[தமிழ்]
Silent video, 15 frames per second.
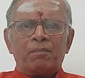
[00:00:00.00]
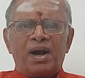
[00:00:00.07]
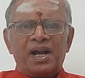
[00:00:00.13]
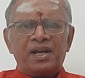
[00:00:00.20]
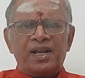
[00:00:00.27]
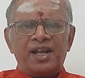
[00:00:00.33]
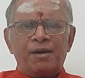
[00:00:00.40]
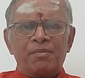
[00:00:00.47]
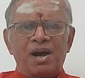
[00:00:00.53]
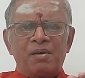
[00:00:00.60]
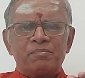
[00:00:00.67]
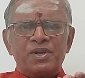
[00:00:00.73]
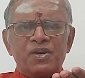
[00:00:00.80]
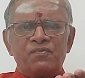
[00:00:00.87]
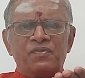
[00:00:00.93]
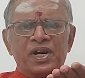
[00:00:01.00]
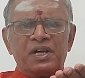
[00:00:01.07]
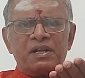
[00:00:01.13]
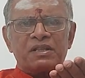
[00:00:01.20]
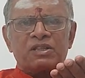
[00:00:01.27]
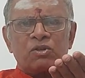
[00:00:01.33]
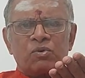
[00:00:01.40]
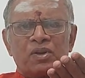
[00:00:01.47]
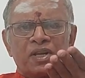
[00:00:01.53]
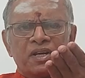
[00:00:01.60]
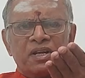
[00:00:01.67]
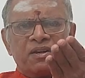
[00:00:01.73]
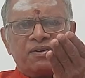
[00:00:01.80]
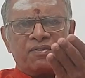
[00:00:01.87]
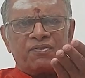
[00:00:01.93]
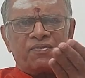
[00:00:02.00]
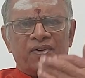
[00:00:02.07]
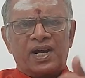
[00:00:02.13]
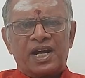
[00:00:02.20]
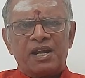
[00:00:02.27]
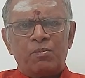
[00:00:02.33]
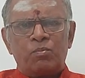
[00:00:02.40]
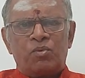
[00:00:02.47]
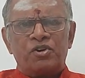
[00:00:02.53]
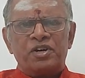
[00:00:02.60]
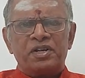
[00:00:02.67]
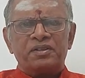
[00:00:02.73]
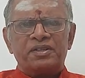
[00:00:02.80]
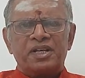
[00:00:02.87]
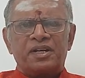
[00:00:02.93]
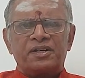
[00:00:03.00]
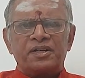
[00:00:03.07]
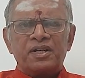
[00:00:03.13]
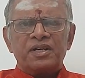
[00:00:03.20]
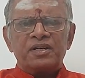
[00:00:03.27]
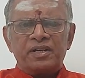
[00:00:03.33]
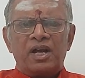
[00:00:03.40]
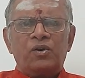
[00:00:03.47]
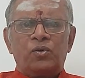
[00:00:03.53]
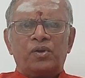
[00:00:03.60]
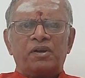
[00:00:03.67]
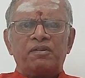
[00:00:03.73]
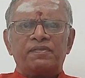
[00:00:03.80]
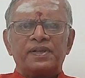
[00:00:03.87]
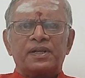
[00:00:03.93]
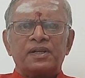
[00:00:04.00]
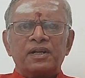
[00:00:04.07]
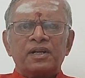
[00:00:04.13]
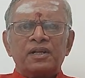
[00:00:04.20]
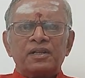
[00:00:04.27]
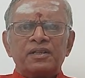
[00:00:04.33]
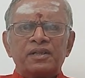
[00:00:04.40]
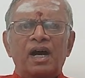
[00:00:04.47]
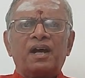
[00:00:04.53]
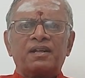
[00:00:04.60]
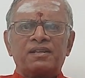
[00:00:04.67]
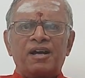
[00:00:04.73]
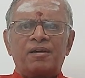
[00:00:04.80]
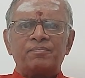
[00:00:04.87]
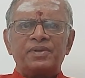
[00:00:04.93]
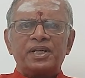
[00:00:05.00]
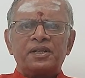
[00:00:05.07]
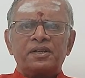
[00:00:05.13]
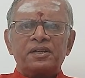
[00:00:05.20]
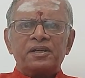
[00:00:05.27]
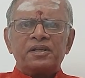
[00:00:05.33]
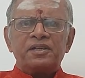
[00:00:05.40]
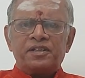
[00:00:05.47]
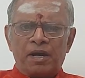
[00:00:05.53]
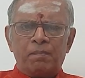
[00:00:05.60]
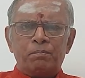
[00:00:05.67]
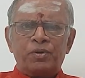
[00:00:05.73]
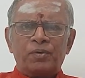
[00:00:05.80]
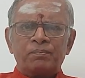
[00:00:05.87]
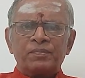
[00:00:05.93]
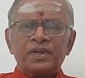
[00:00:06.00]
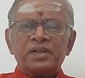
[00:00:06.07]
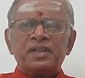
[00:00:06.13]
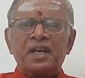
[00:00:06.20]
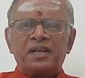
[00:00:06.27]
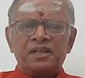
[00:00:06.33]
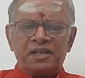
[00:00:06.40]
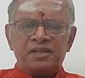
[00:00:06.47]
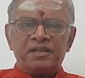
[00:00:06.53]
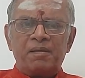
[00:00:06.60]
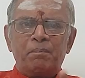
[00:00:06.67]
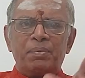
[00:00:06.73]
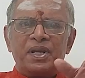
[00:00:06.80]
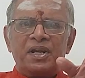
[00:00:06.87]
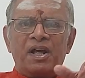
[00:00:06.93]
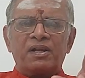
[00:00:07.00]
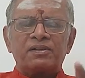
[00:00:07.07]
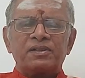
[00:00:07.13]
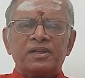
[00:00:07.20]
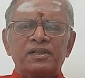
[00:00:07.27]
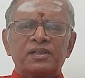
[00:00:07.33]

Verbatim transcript: மங்களமாமி வேடத்துடன் இன்று வகை மொழிந்தீர் எங்குறைவீர் யார்தாம் நீர் எம்பும் என எம்பினார்